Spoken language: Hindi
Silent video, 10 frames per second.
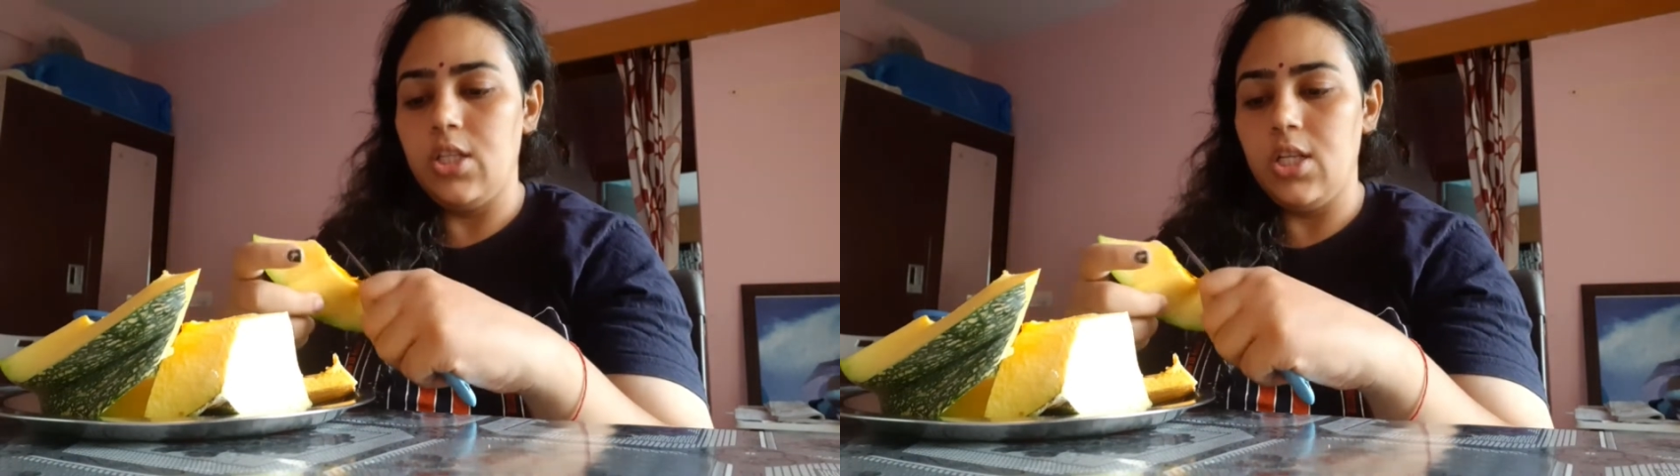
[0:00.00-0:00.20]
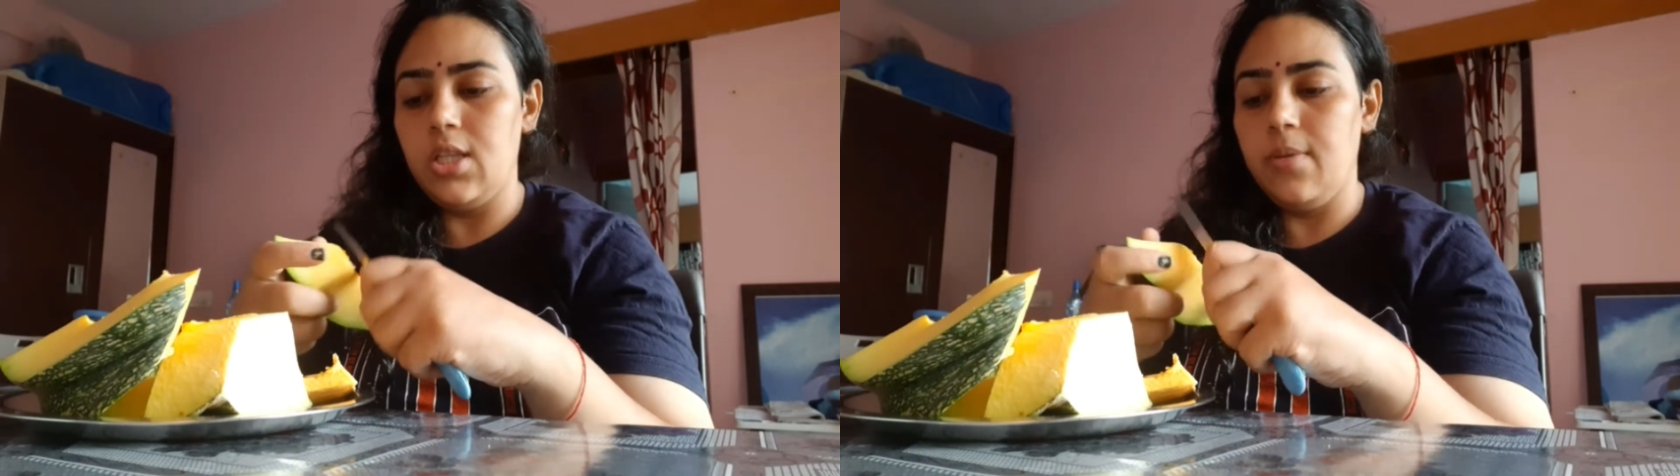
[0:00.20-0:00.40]

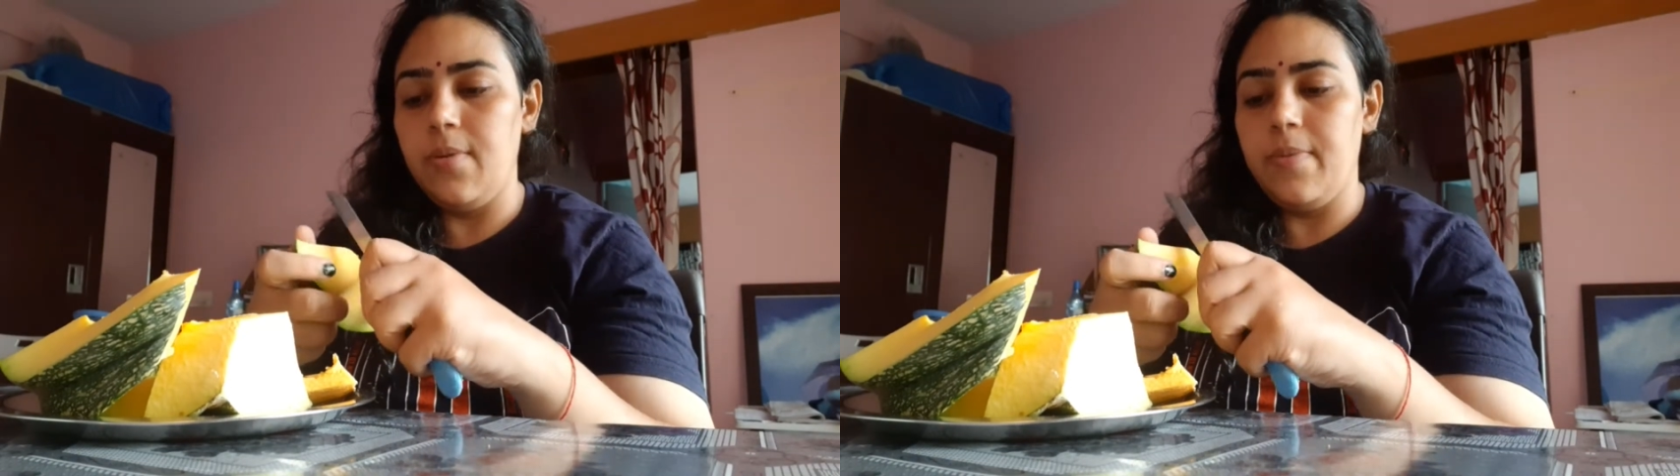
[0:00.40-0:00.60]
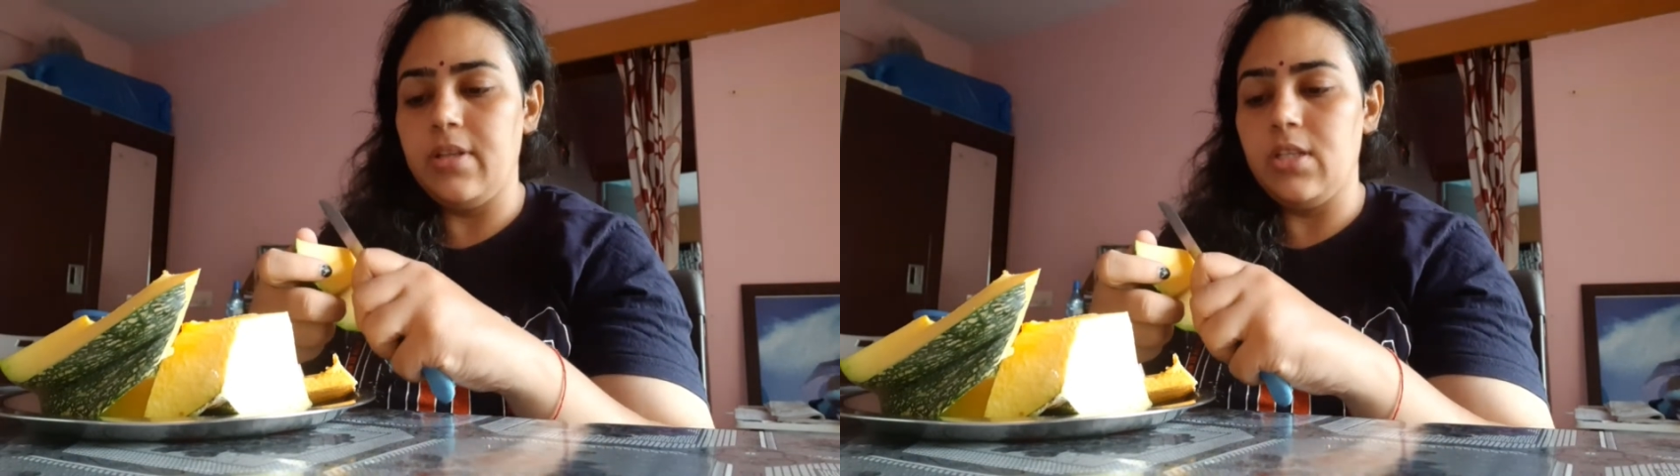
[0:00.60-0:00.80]
जल्दी भी
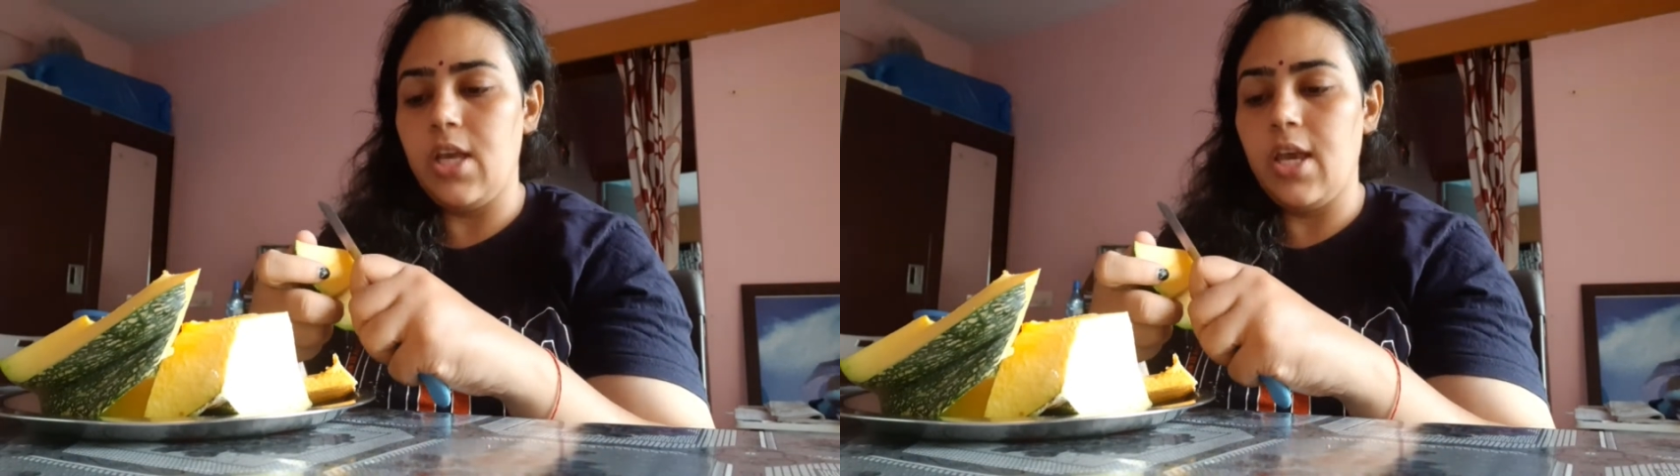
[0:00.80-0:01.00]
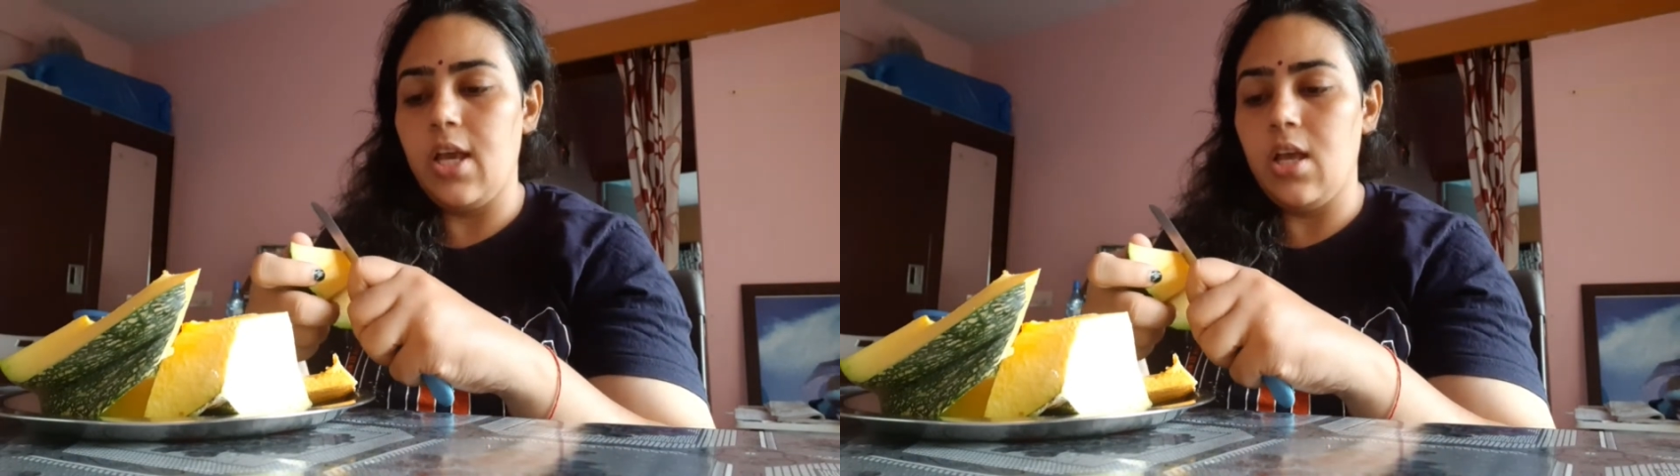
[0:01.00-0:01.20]
बन
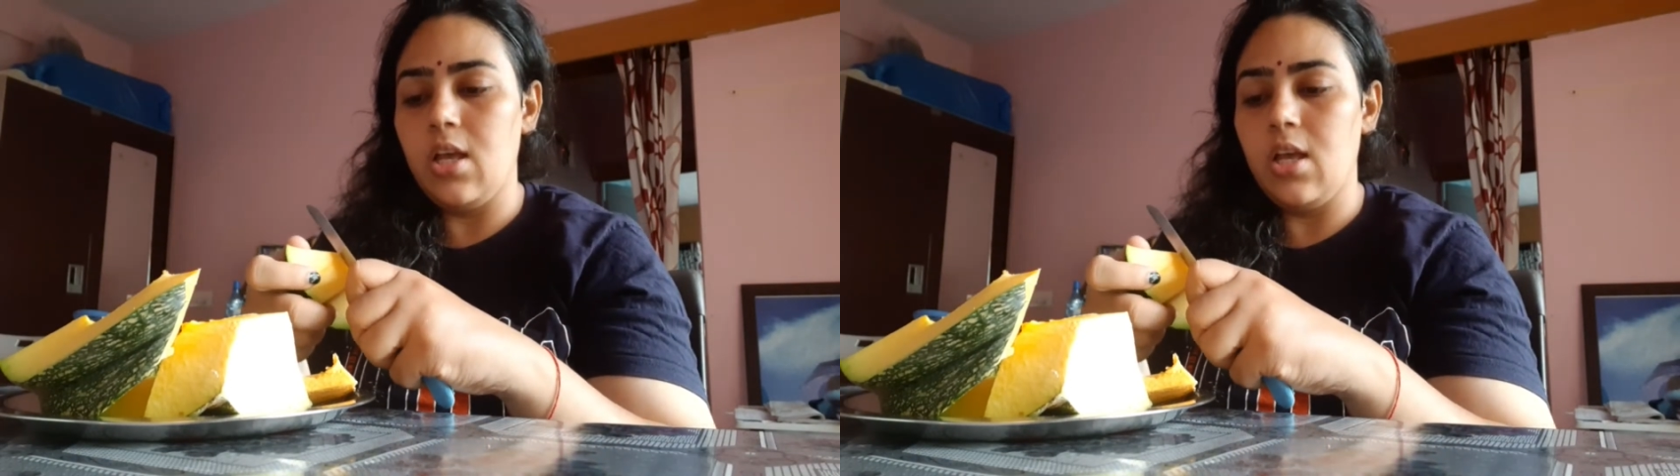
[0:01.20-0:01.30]
जाएगा